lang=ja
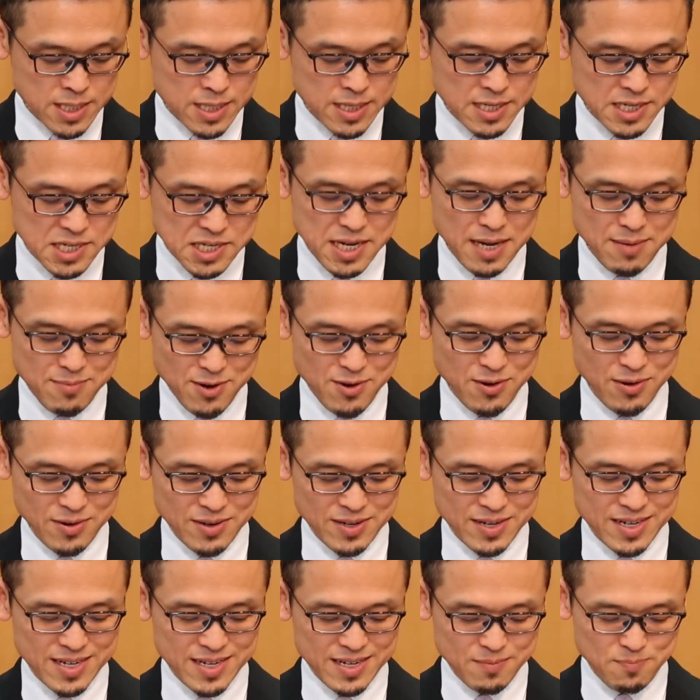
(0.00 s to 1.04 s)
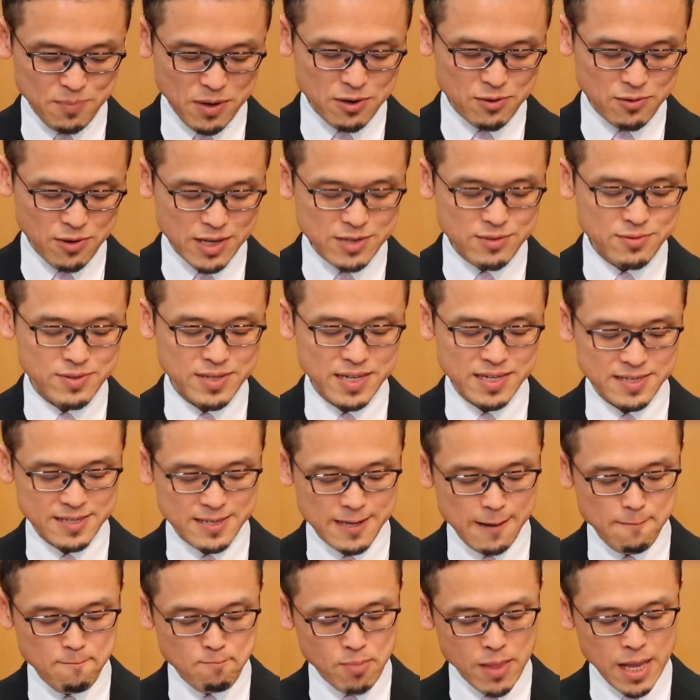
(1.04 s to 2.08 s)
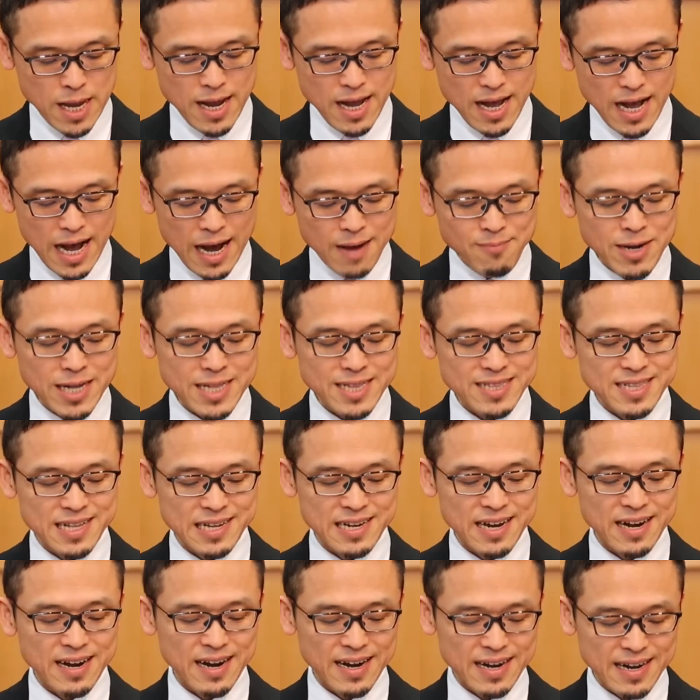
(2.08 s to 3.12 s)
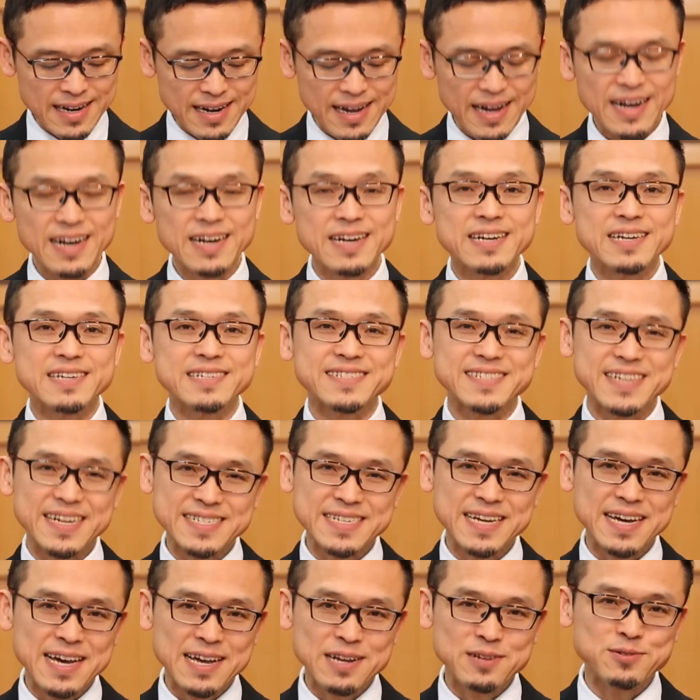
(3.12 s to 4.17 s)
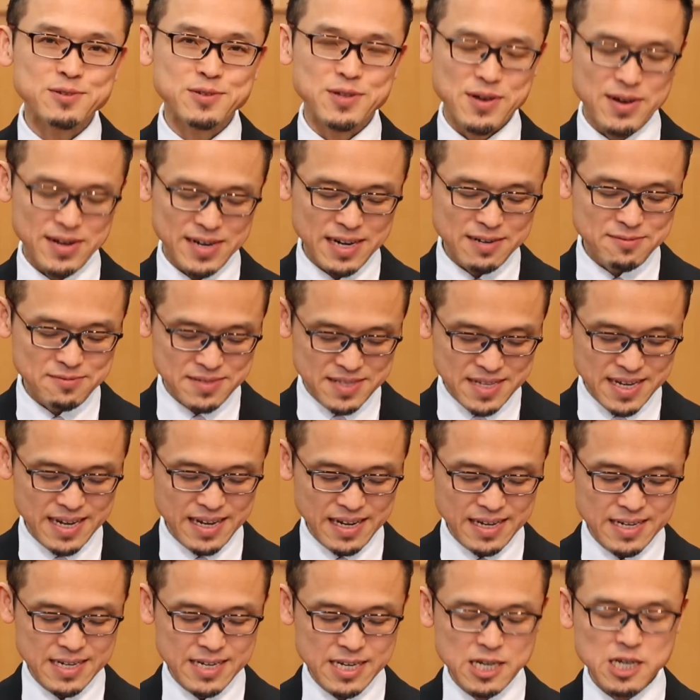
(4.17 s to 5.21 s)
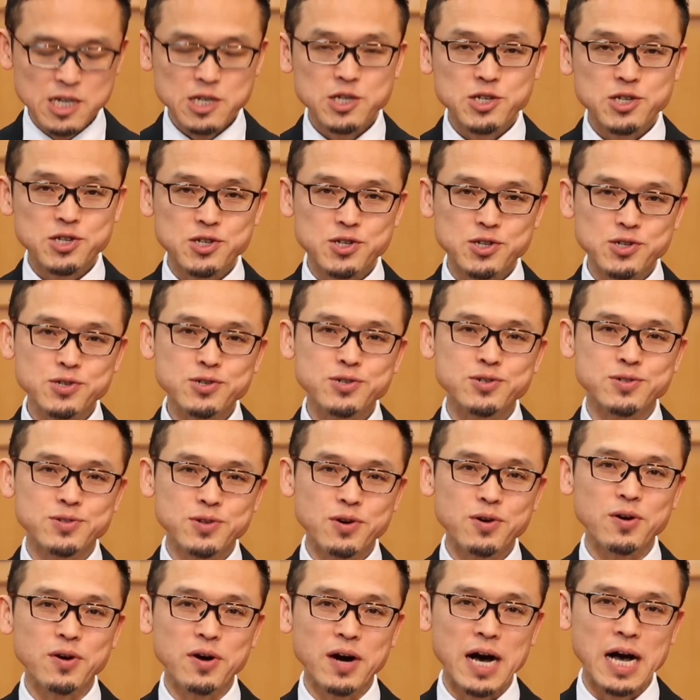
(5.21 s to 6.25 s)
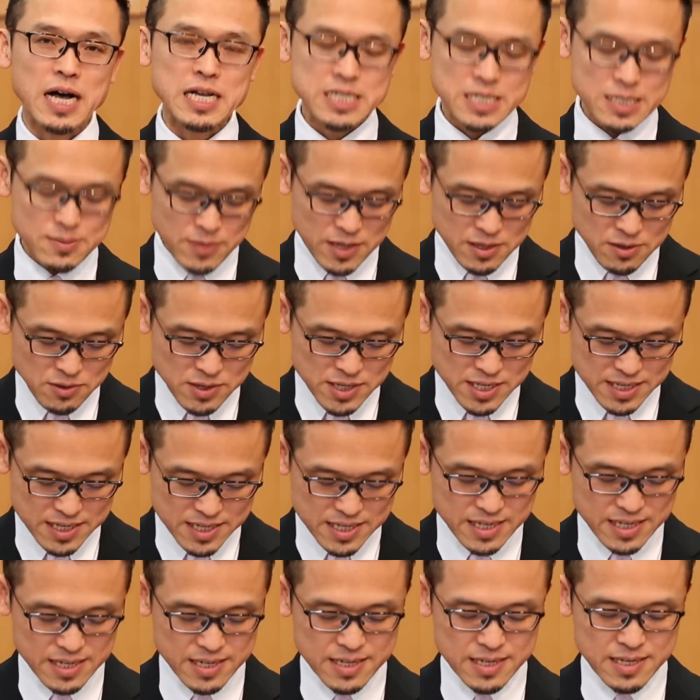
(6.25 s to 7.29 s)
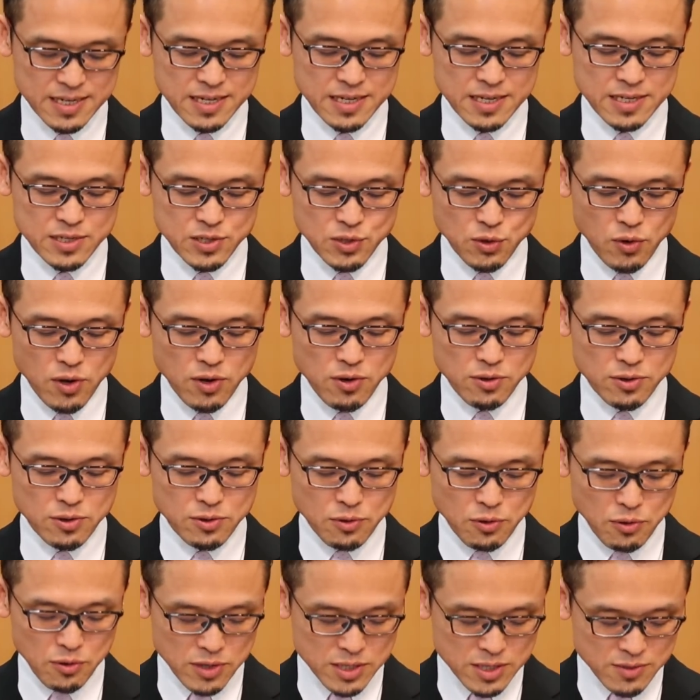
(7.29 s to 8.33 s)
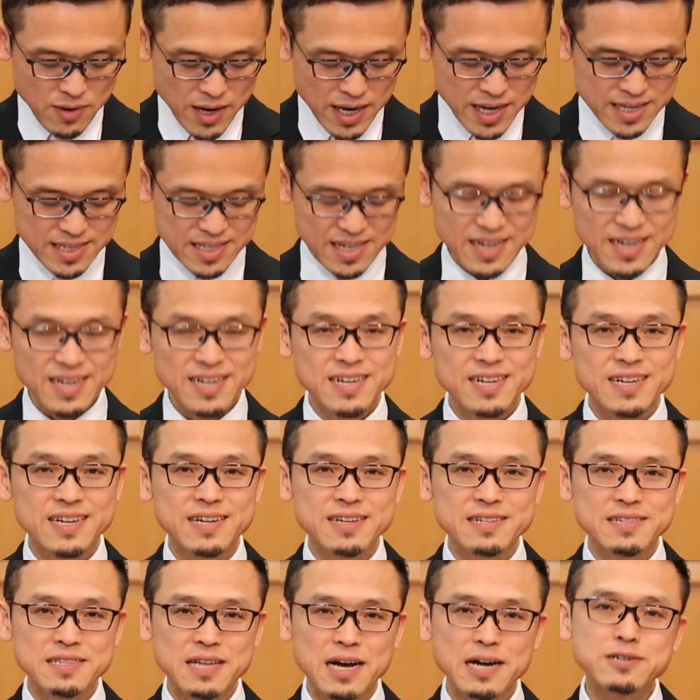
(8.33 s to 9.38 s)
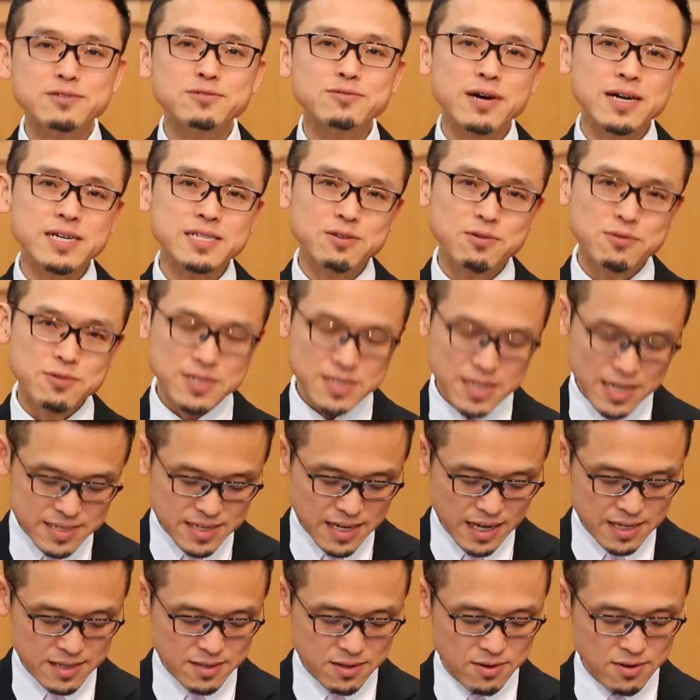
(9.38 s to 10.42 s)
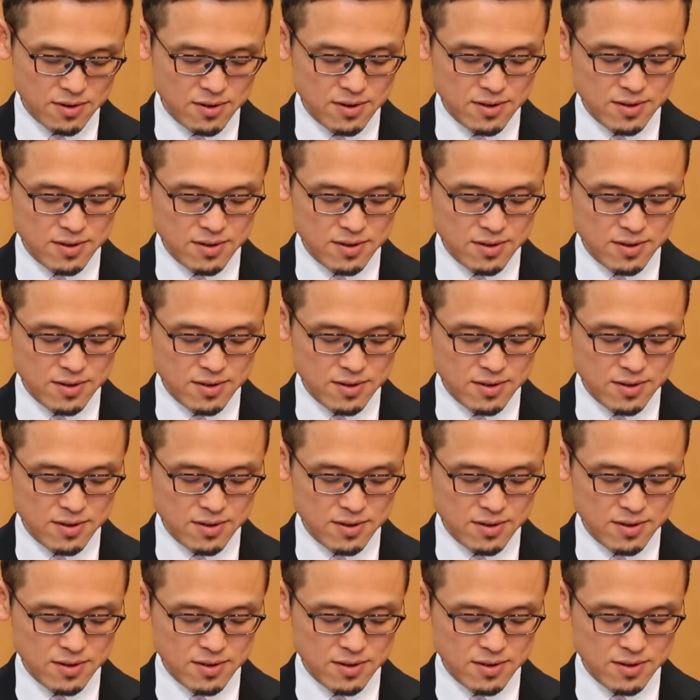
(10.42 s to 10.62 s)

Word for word: しかも、パウロは言うんですね。余った中から捧げるのではなくて、週の初めの日にそれを取り分けて蓄えておきなさいと。